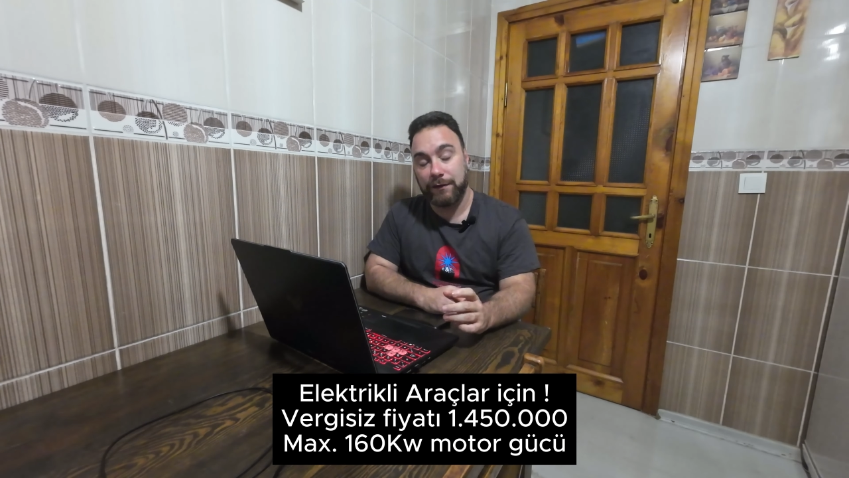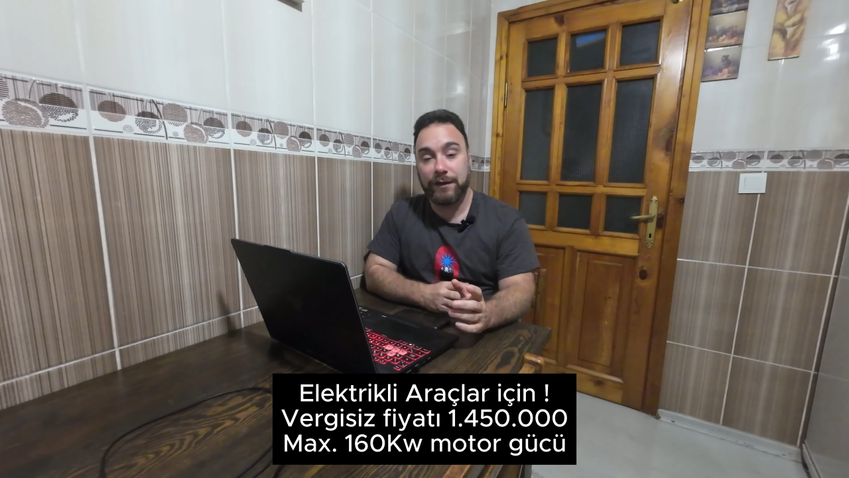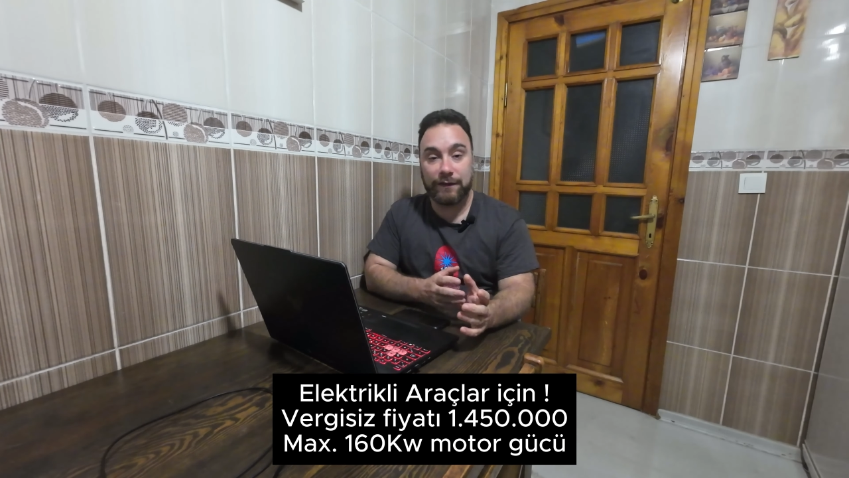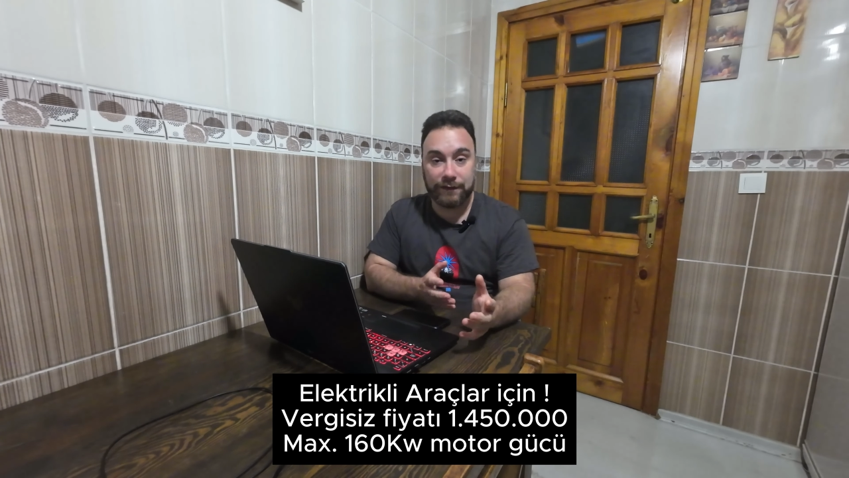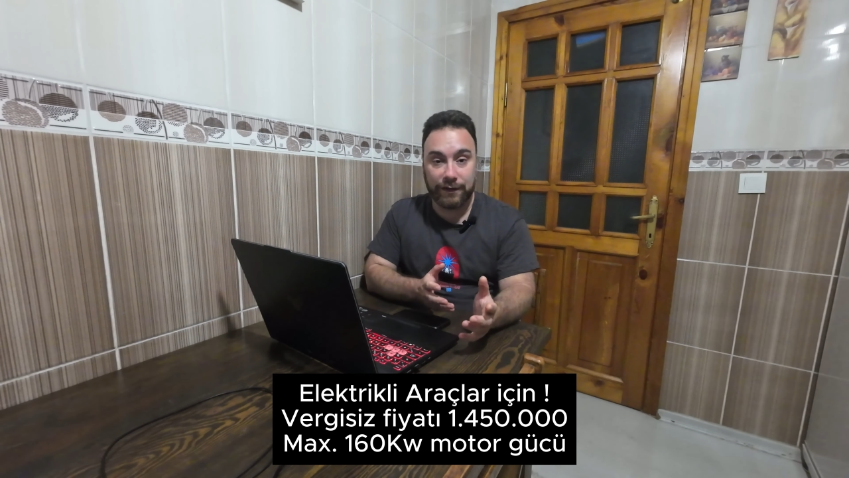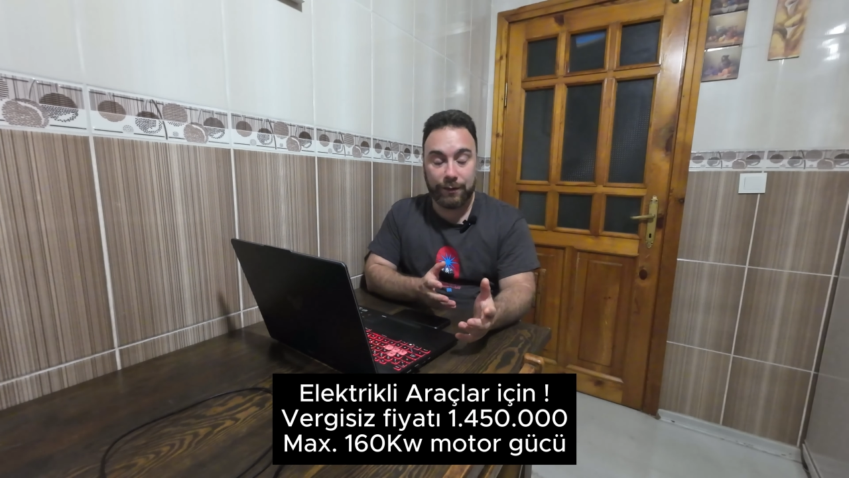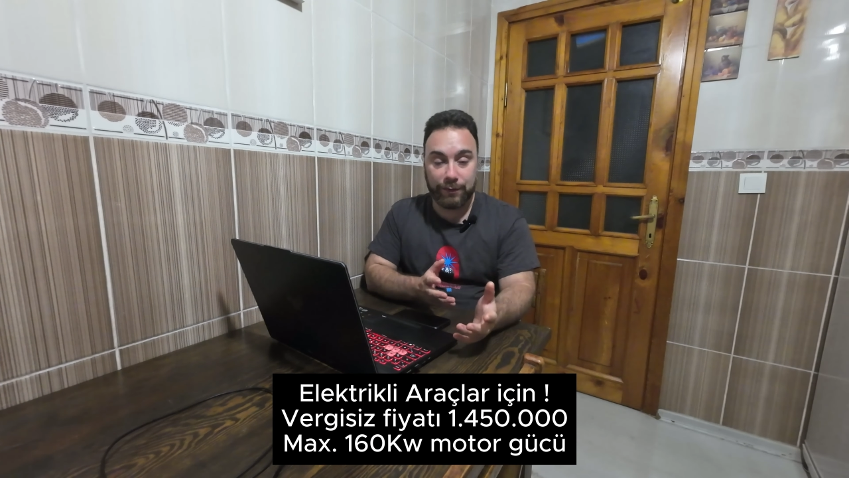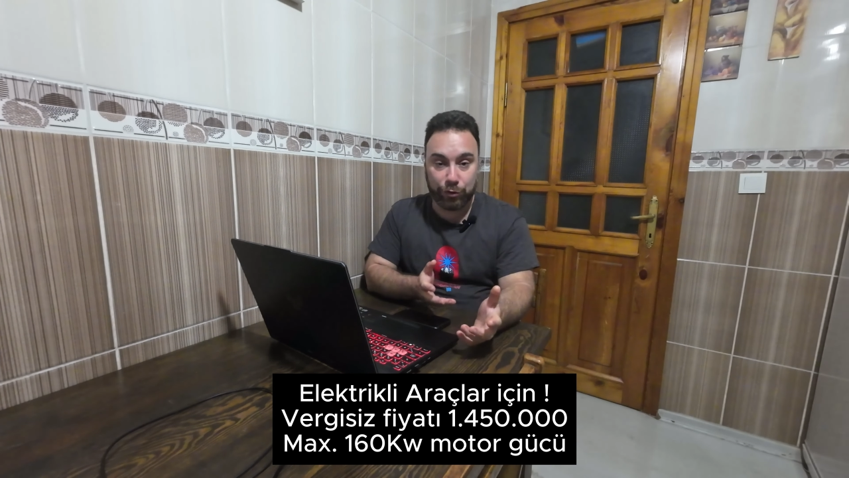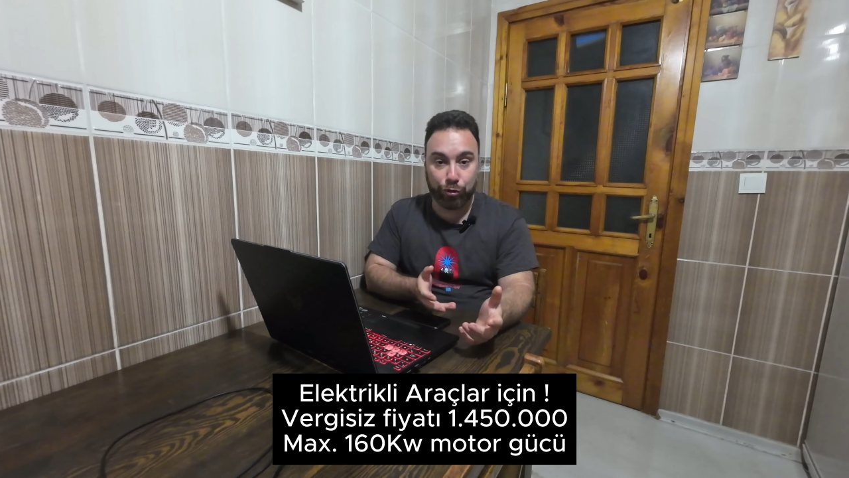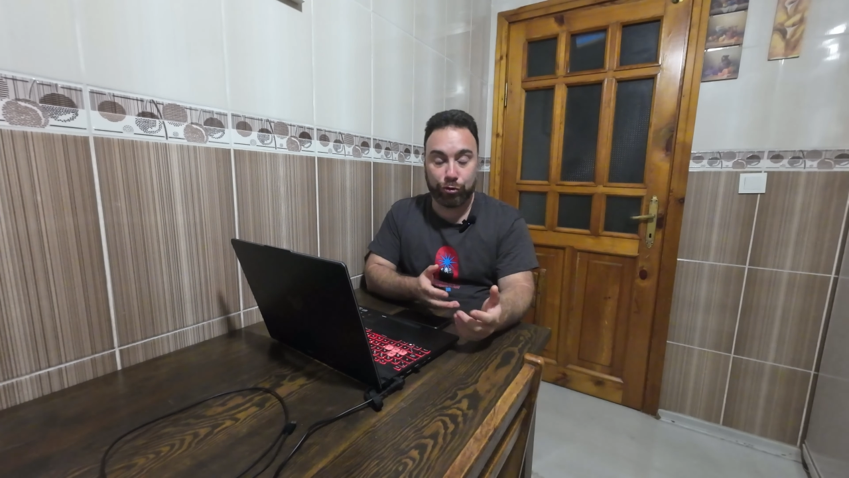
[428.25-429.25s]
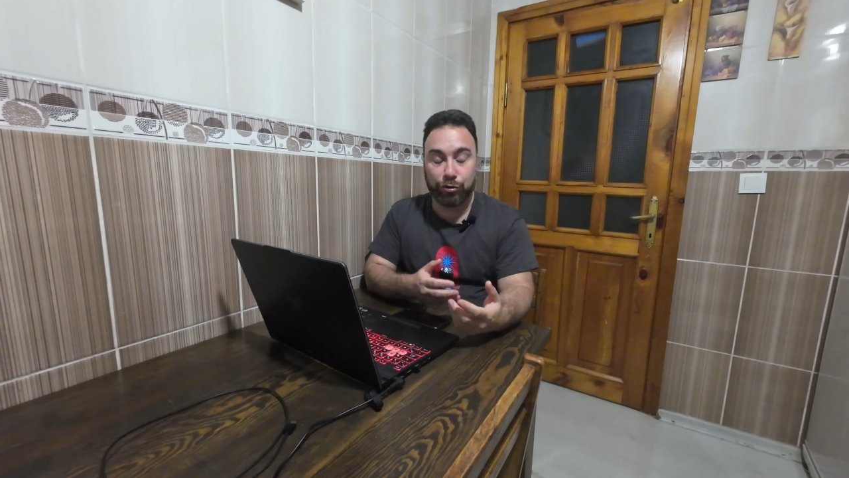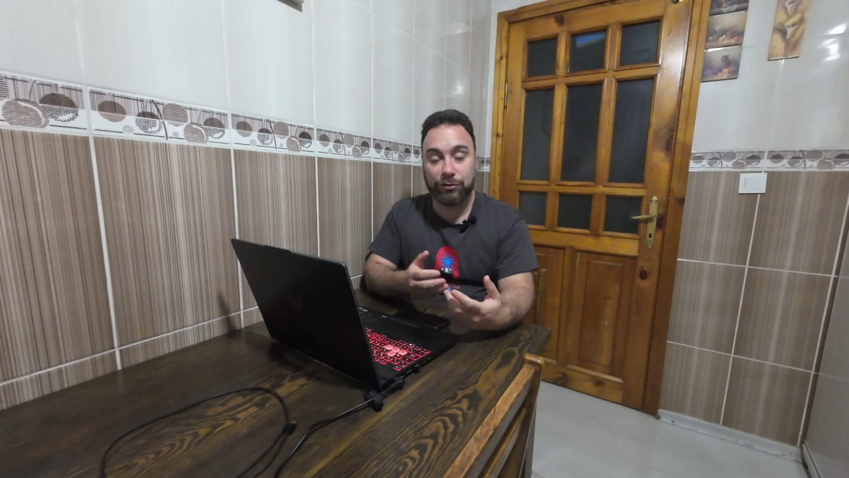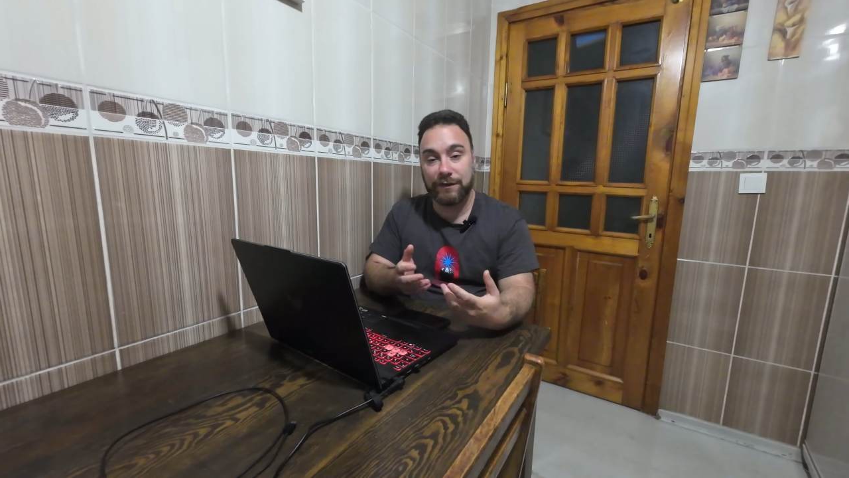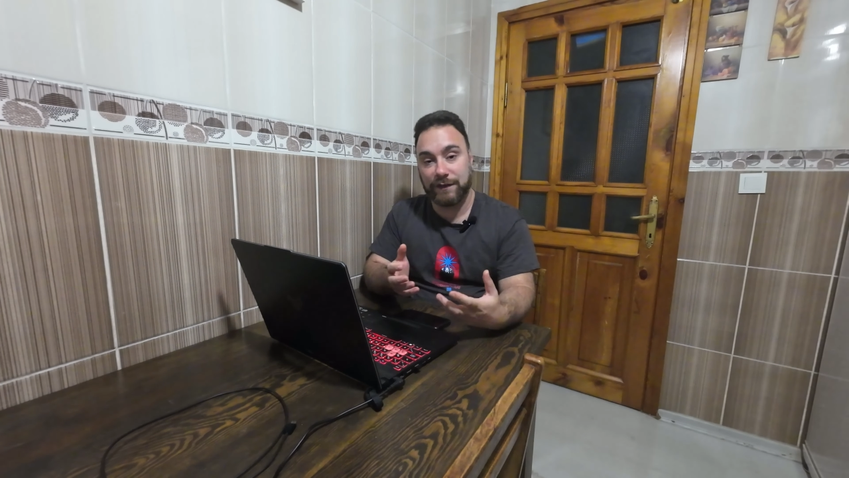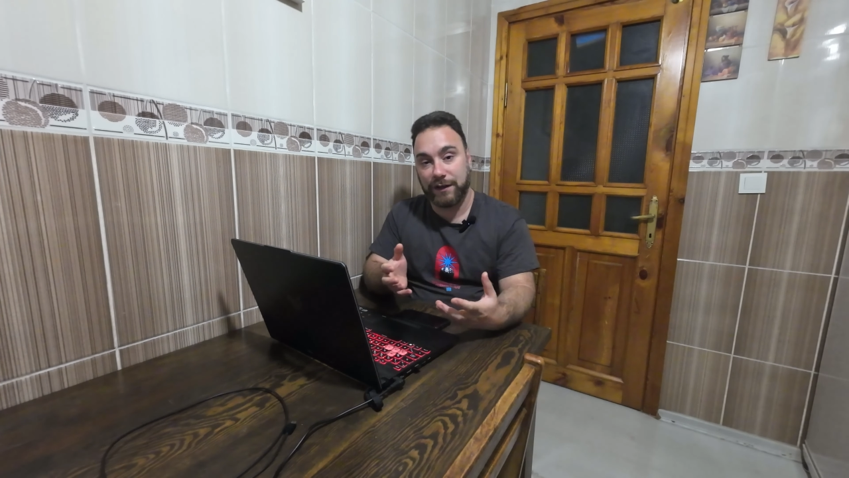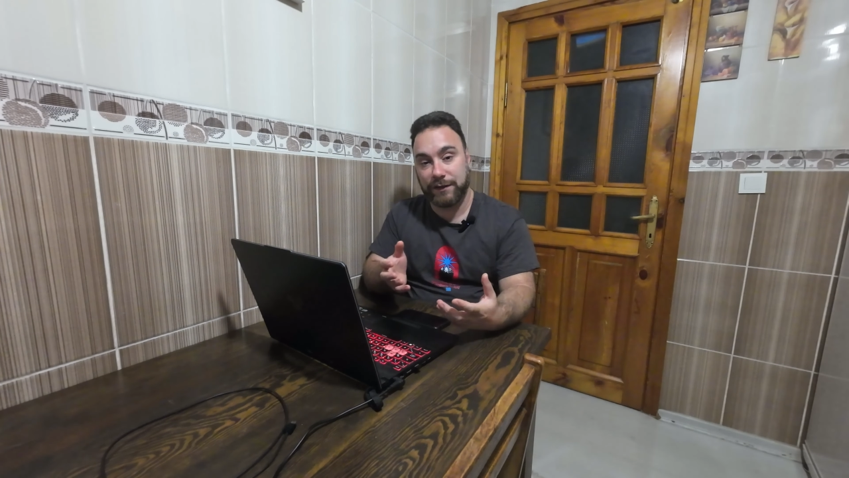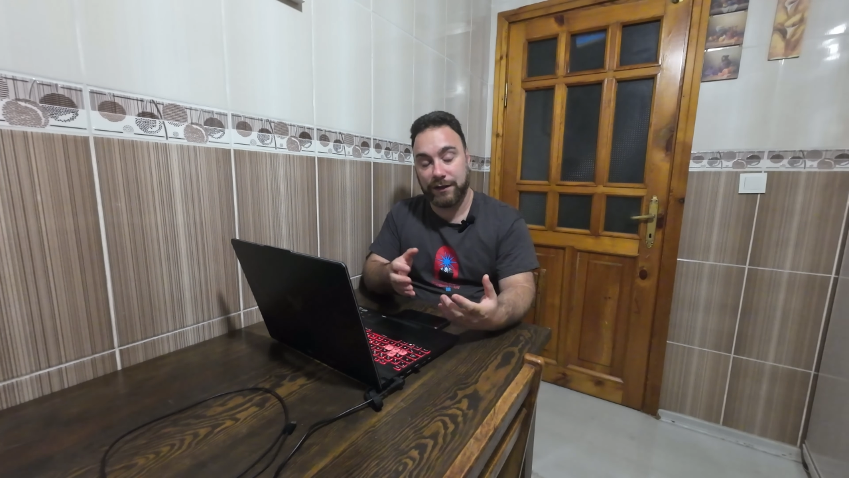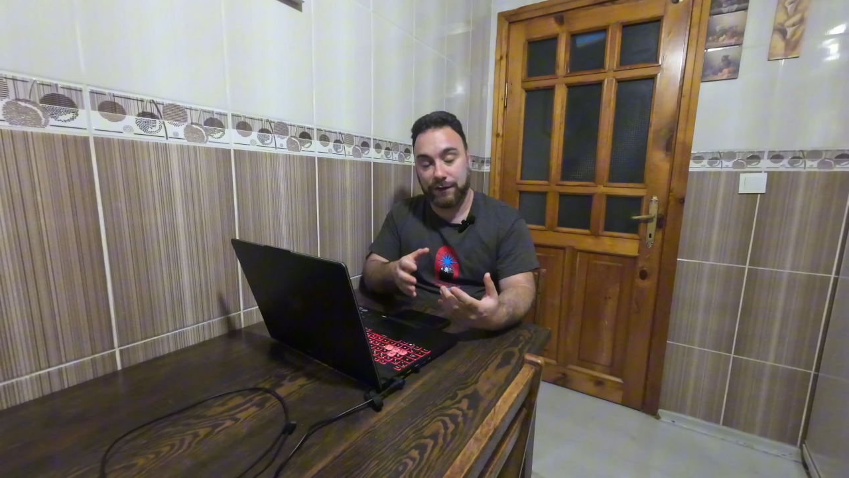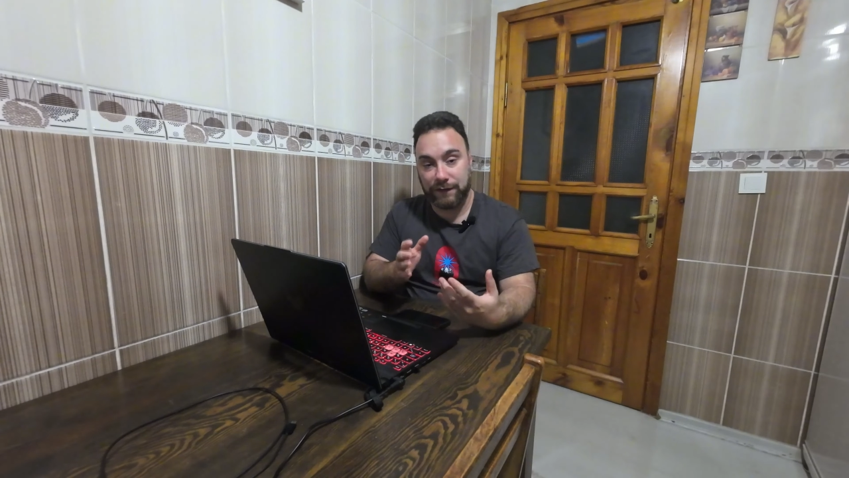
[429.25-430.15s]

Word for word: Tesla'da biliyorsunuz ki zaten